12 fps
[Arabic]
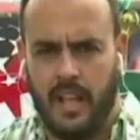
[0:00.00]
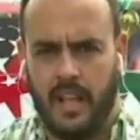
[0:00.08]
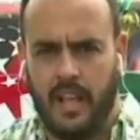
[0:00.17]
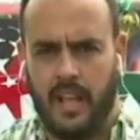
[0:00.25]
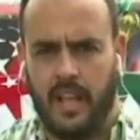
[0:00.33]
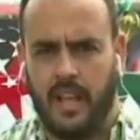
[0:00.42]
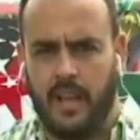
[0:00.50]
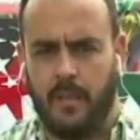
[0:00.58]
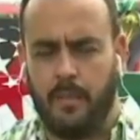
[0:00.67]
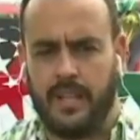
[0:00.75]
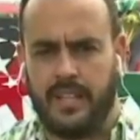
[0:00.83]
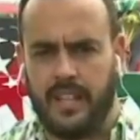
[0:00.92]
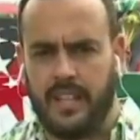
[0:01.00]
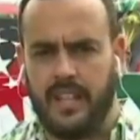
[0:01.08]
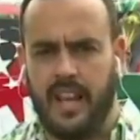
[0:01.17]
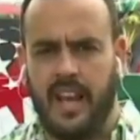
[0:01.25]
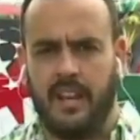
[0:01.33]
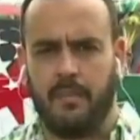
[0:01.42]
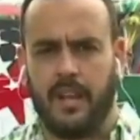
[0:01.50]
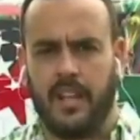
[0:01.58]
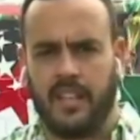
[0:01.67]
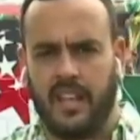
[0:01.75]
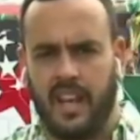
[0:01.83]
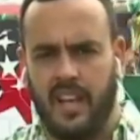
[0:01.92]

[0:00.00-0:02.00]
آه، باستثناء المناطق